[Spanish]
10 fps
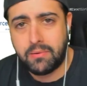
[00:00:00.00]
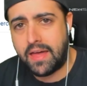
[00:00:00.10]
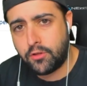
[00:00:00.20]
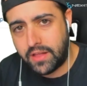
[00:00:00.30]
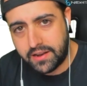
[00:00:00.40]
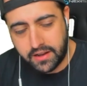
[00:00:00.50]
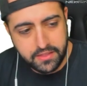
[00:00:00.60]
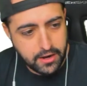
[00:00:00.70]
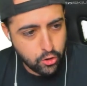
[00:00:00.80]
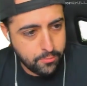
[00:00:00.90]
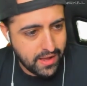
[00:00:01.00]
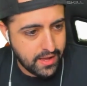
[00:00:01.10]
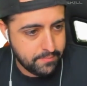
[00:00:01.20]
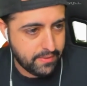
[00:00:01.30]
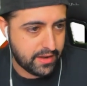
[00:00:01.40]
Hablando del rey de
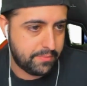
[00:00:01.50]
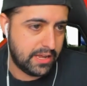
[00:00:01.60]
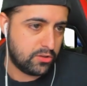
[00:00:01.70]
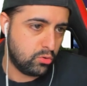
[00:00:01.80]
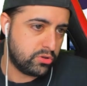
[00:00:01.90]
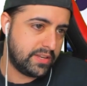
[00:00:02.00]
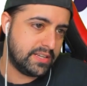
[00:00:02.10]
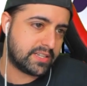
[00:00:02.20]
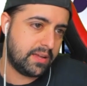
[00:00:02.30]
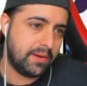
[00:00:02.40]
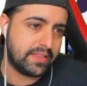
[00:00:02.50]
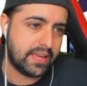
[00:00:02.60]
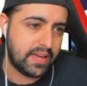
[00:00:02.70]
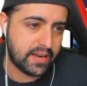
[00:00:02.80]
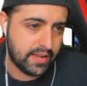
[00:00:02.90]
Roma, madre mía, tú tienes que
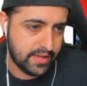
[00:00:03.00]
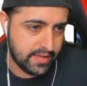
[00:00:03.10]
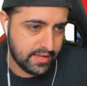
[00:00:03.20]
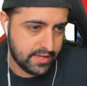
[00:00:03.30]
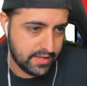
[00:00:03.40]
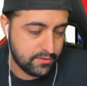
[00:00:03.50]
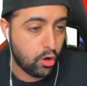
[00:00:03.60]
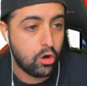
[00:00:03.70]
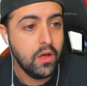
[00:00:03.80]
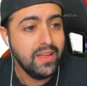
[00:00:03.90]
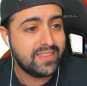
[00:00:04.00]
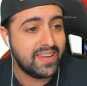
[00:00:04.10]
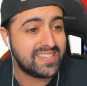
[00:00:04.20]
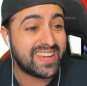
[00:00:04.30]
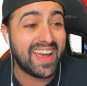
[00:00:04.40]
matar ah, no,
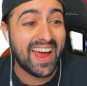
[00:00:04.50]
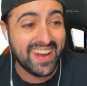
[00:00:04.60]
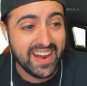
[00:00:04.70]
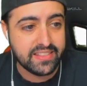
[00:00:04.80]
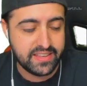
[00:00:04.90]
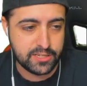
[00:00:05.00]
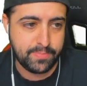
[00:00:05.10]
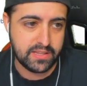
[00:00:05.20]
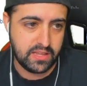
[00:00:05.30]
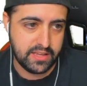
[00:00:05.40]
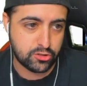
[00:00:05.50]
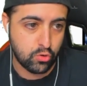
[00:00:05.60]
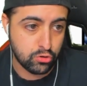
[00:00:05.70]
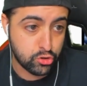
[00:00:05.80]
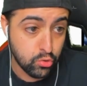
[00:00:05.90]
tienes que ganar tres partidas
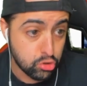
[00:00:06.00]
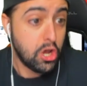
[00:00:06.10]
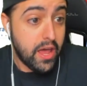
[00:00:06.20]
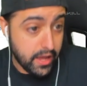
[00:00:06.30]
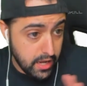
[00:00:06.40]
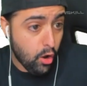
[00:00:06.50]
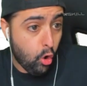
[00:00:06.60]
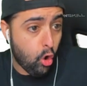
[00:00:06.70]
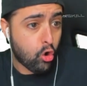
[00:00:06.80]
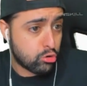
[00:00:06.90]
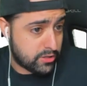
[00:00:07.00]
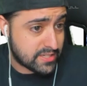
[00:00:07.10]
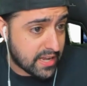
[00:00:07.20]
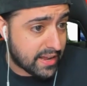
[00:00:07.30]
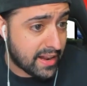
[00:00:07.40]
con Surge y, ojo,
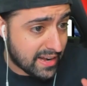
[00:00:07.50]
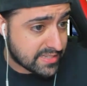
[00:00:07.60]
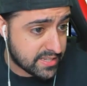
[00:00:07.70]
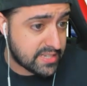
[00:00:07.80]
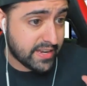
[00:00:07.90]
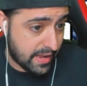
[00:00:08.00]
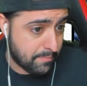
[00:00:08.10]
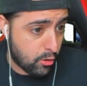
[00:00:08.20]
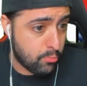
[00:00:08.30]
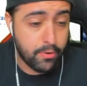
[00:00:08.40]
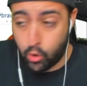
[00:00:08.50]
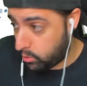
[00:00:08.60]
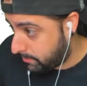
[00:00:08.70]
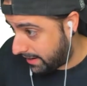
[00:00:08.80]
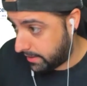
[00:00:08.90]
tienes que ganar las tres en Balón
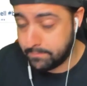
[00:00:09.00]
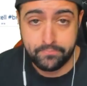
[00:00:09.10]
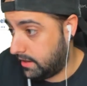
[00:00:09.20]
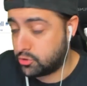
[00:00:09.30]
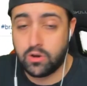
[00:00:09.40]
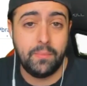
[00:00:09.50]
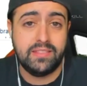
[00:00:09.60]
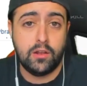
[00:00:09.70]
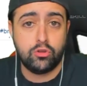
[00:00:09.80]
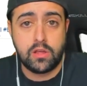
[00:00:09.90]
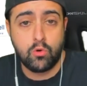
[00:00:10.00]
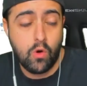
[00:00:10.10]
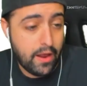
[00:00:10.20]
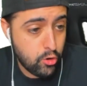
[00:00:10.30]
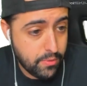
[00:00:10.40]
Brawl, vale. solamente lo
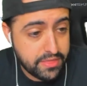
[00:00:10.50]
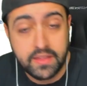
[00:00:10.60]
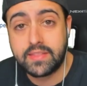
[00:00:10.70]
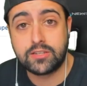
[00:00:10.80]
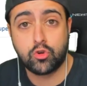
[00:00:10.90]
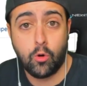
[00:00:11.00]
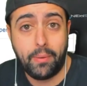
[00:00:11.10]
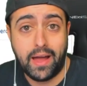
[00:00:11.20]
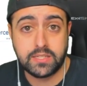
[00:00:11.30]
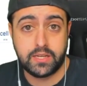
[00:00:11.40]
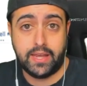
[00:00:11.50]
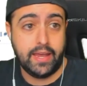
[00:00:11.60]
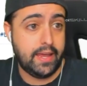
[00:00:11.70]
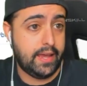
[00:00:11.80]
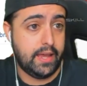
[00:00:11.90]
tengo a 900 copas.
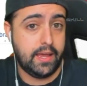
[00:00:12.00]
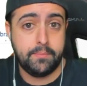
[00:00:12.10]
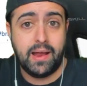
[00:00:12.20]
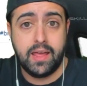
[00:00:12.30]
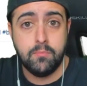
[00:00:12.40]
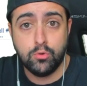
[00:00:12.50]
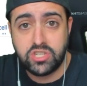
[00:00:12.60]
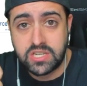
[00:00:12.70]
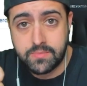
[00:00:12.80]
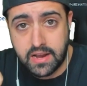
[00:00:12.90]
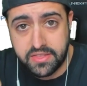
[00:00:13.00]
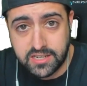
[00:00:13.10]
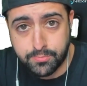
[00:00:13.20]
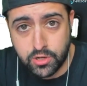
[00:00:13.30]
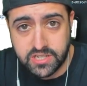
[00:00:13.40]
vale, muchísimas
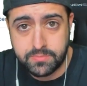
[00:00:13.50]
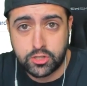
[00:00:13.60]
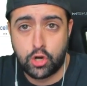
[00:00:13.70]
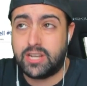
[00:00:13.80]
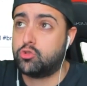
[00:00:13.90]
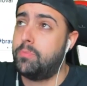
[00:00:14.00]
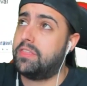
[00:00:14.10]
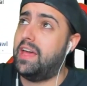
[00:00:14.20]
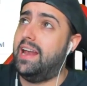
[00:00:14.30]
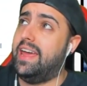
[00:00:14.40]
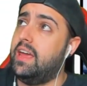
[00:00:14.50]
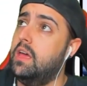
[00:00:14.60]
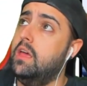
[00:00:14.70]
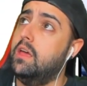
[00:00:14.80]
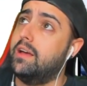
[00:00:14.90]
gracias por esas misiones, Supercell, ¿eh?